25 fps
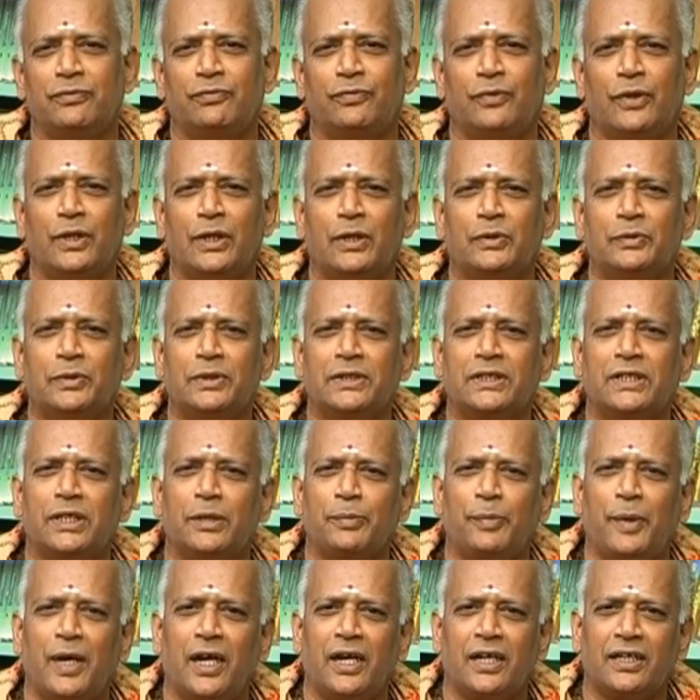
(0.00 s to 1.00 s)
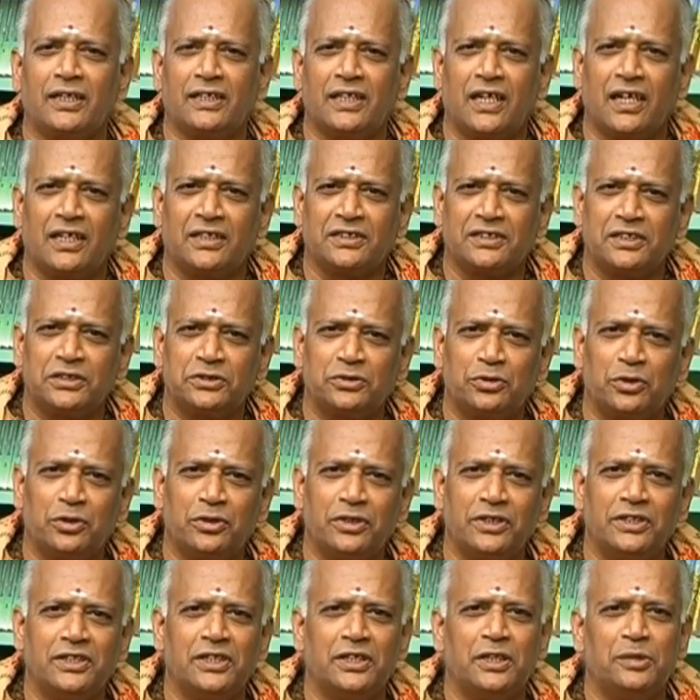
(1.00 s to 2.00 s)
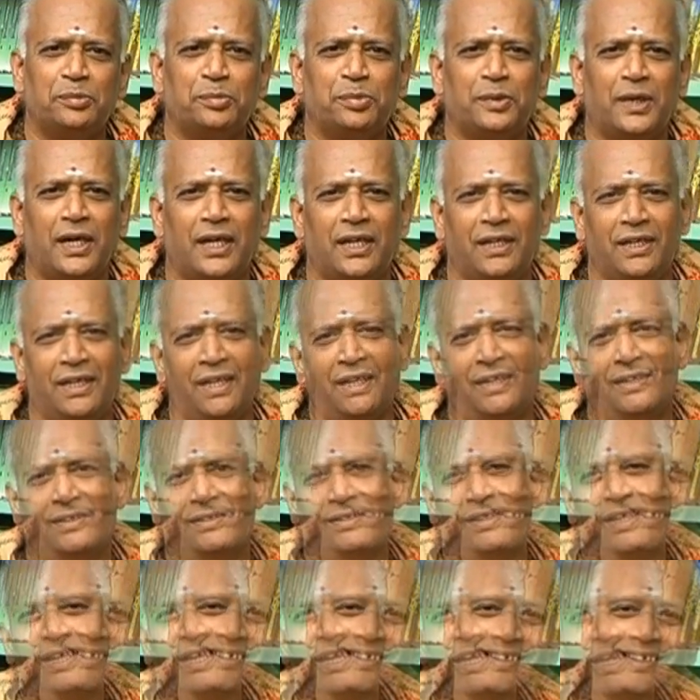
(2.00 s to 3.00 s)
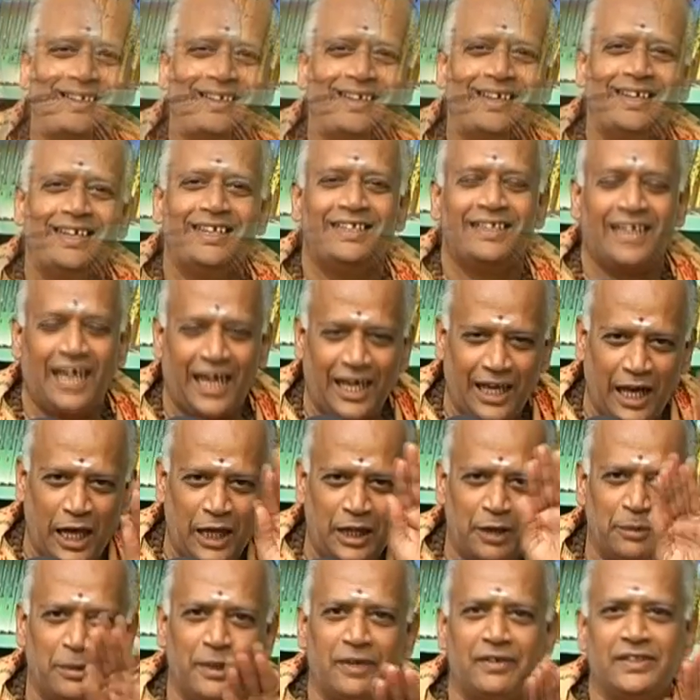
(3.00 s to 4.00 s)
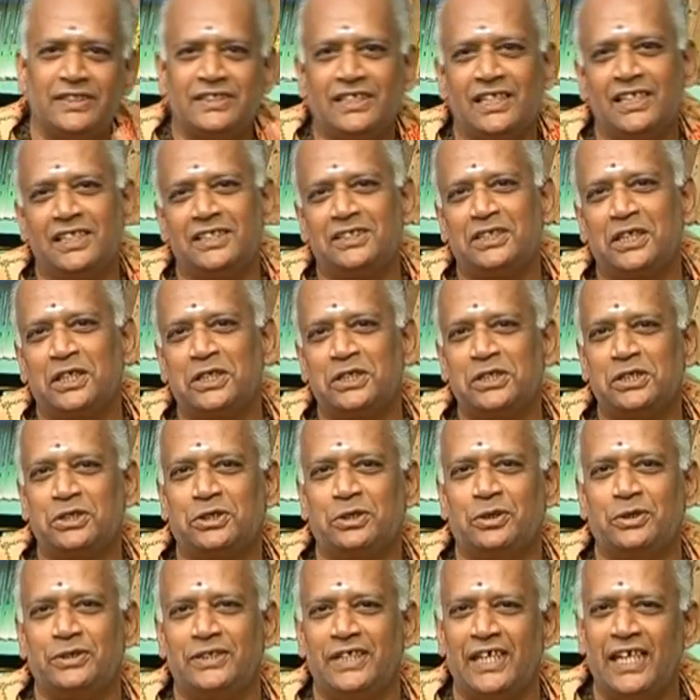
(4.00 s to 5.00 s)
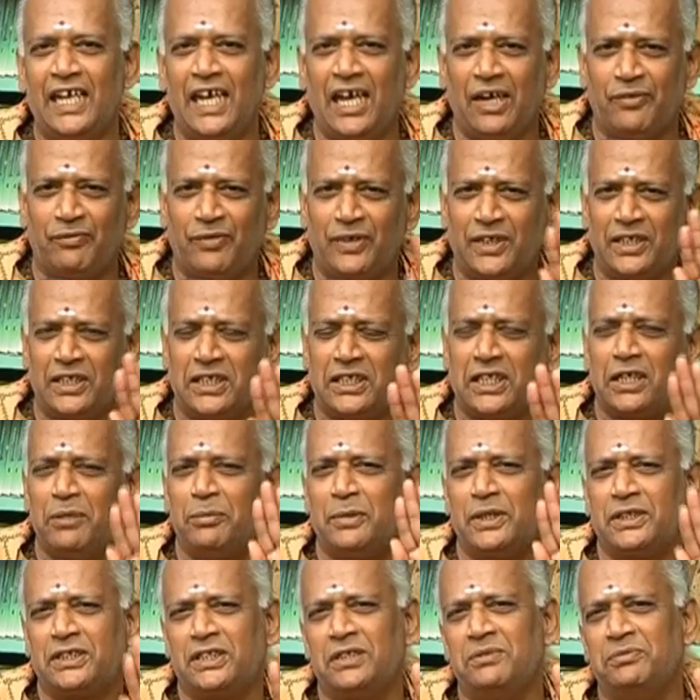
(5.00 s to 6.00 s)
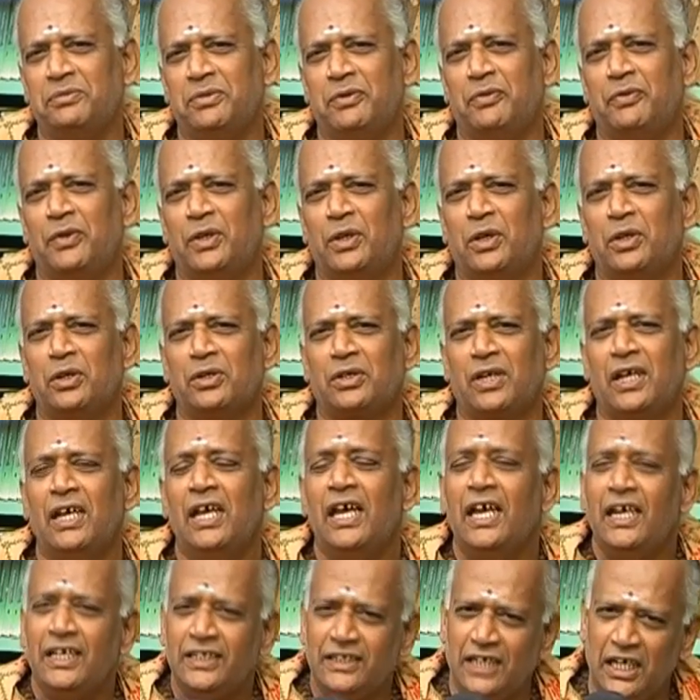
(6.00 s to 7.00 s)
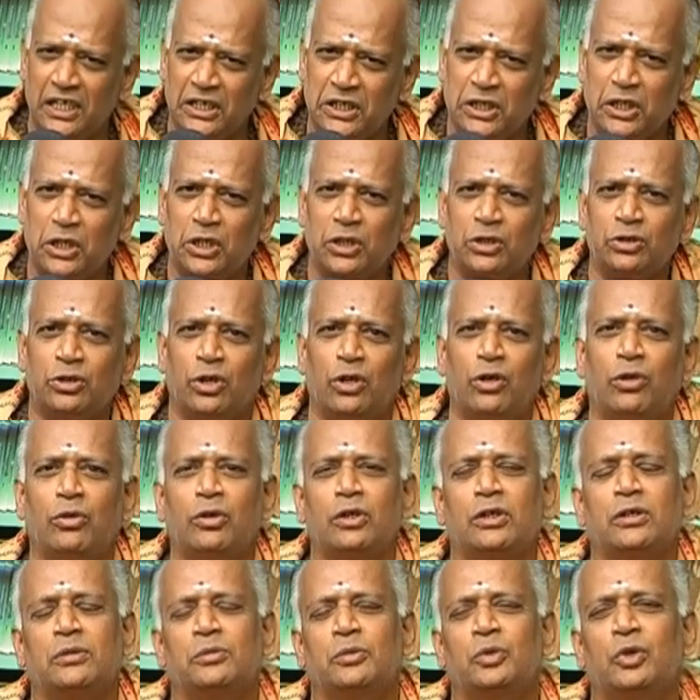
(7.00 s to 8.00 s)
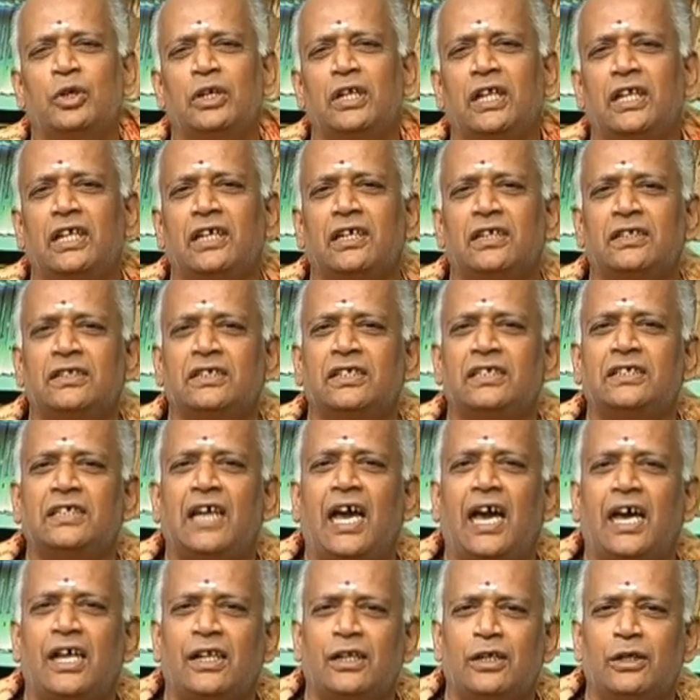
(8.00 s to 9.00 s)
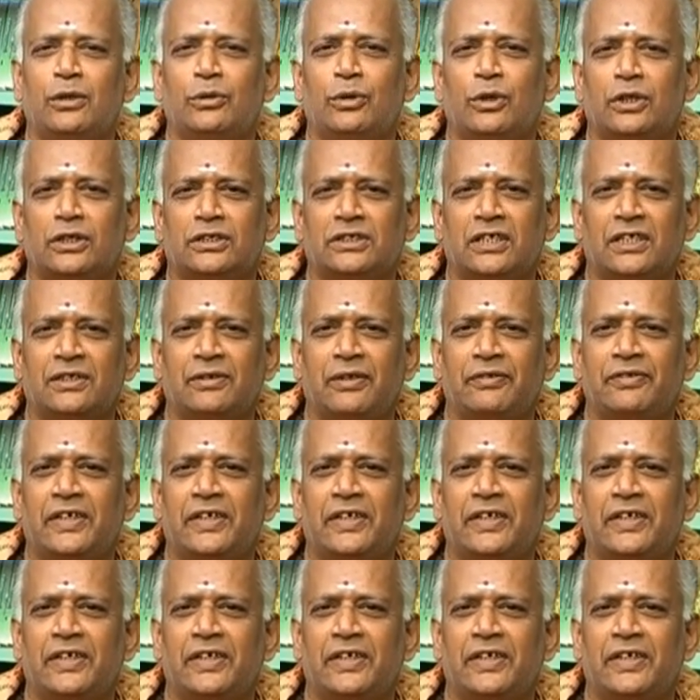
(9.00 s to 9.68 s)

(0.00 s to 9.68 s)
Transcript: இவ்வளவு கிருபா கட்டாட்சத்தோடு இருப்பானேன் இதை அனுபவத்தில் தெரிஞ்சுக்கணும் ஏன் அவருக்கு மட்டும் இவ்வளோ எங்கிருந்தோ ஒரு மூலையிலிருந்து யாரோ ஒருத்தனை